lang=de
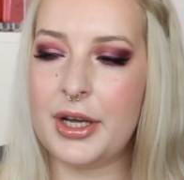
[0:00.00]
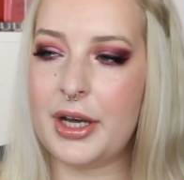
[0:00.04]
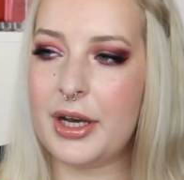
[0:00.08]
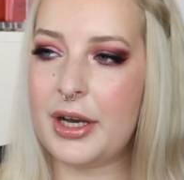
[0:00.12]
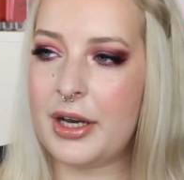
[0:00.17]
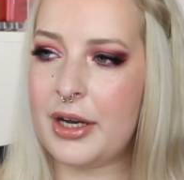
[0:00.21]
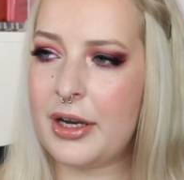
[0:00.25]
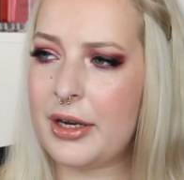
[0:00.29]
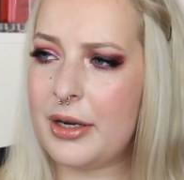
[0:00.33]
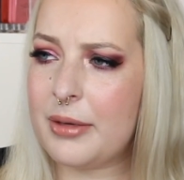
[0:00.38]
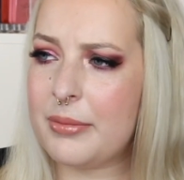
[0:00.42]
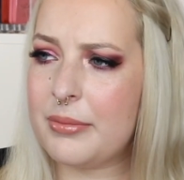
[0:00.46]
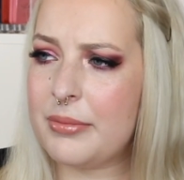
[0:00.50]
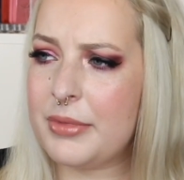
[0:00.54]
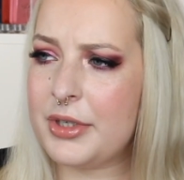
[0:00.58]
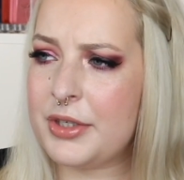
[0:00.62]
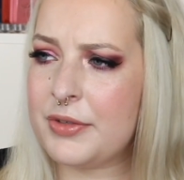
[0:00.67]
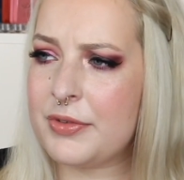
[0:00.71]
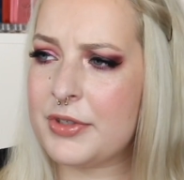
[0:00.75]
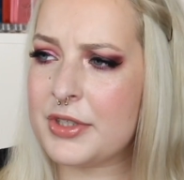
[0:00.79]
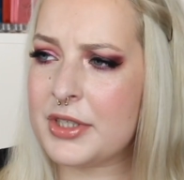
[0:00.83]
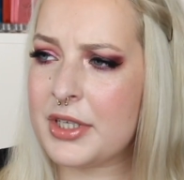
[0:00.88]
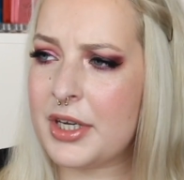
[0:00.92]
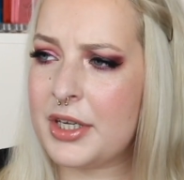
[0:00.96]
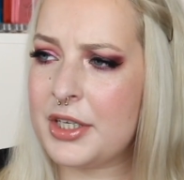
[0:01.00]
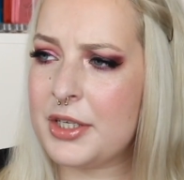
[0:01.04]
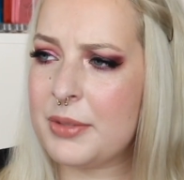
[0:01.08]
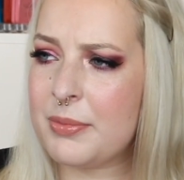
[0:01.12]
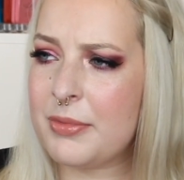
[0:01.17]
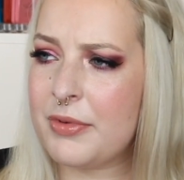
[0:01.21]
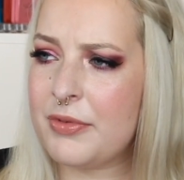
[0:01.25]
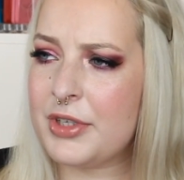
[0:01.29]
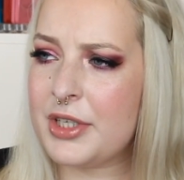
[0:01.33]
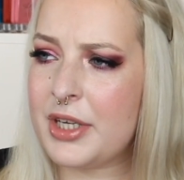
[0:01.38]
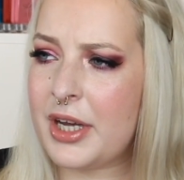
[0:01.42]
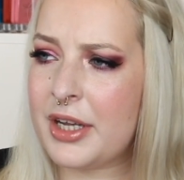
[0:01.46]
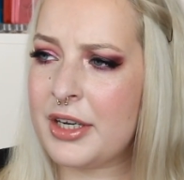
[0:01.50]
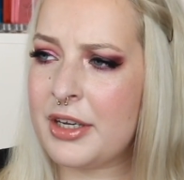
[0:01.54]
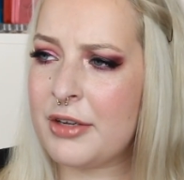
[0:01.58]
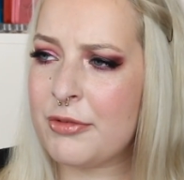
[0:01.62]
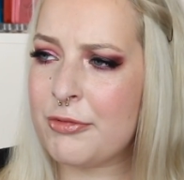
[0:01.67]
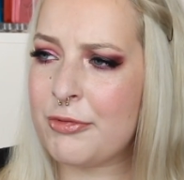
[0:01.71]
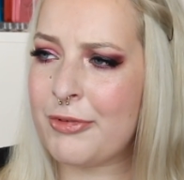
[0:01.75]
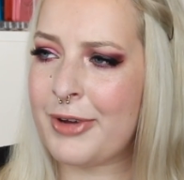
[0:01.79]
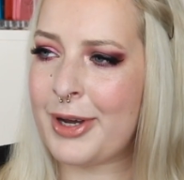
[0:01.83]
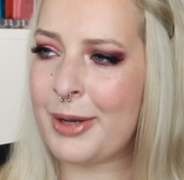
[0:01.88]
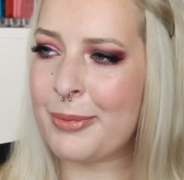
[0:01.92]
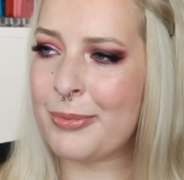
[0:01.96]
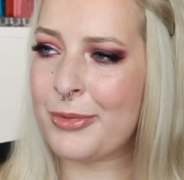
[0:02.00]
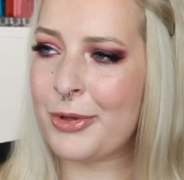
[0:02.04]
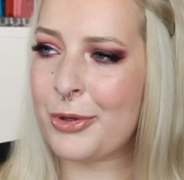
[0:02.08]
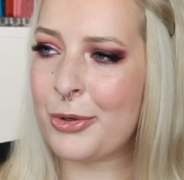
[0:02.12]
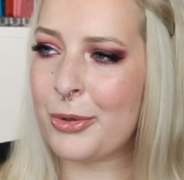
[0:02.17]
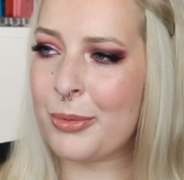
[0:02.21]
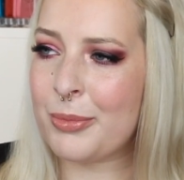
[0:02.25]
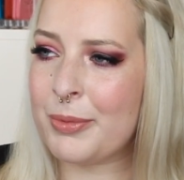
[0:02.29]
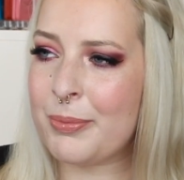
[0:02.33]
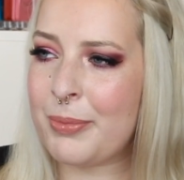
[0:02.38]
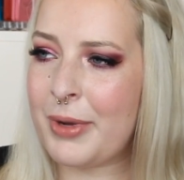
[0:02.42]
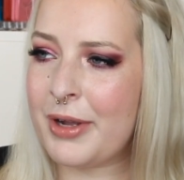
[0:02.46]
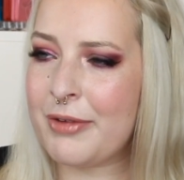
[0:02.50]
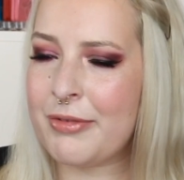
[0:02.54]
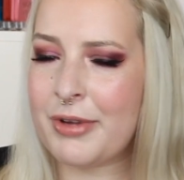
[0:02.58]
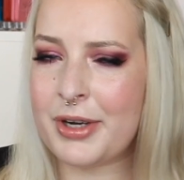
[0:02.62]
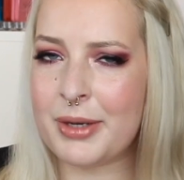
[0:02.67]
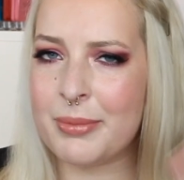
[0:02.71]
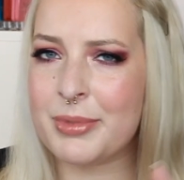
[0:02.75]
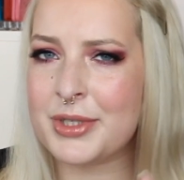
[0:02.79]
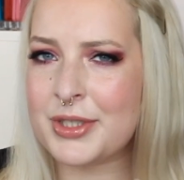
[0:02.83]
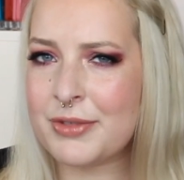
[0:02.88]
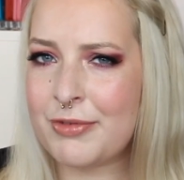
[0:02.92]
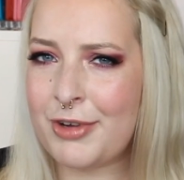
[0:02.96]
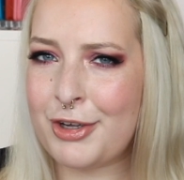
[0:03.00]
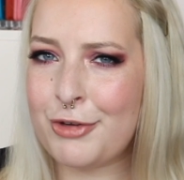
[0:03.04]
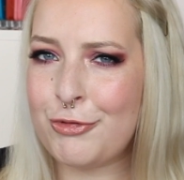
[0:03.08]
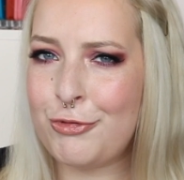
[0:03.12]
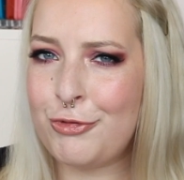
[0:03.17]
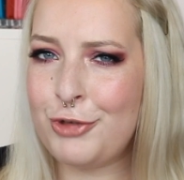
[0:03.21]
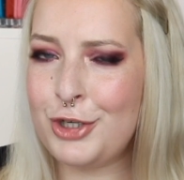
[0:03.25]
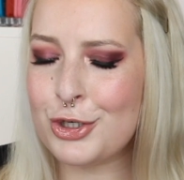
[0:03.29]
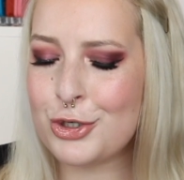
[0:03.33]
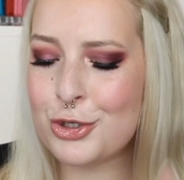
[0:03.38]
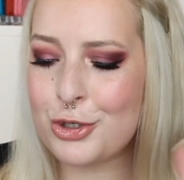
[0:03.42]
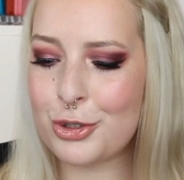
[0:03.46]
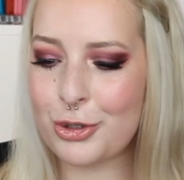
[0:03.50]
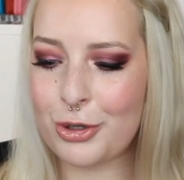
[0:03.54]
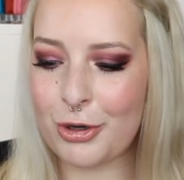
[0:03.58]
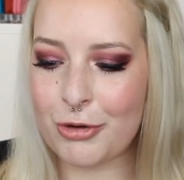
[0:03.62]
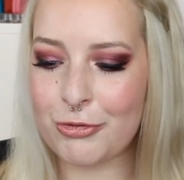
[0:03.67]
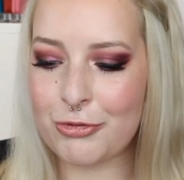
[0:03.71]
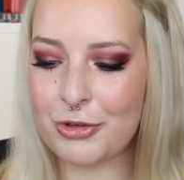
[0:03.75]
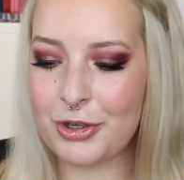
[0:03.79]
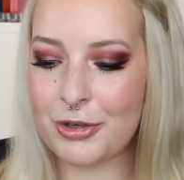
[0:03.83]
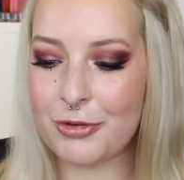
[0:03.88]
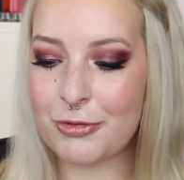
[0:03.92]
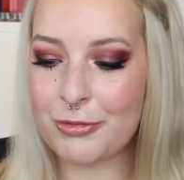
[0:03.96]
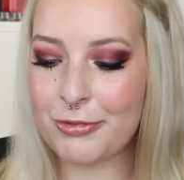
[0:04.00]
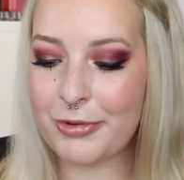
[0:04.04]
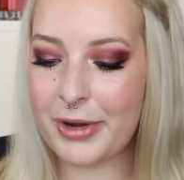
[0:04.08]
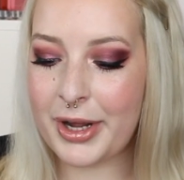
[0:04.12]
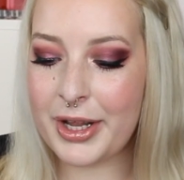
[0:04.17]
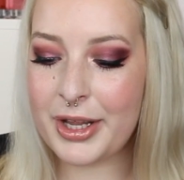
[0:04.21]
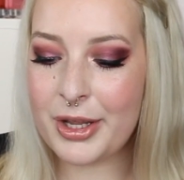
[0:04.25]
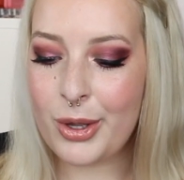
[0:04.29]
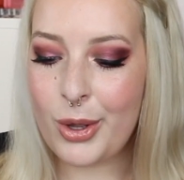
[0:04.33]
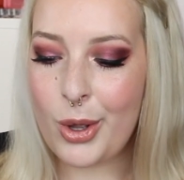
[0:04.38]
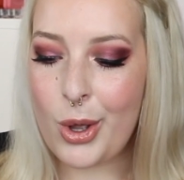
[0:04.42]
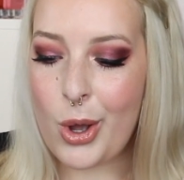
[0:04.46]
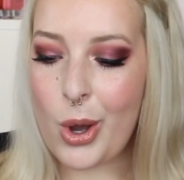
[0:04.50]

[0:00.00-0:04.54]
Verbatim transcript: Ähm, ich weiß gar nicht mehr, welche anderen Farben da noch mit bei waren, aber es waren vier Stück auf jeden Fall.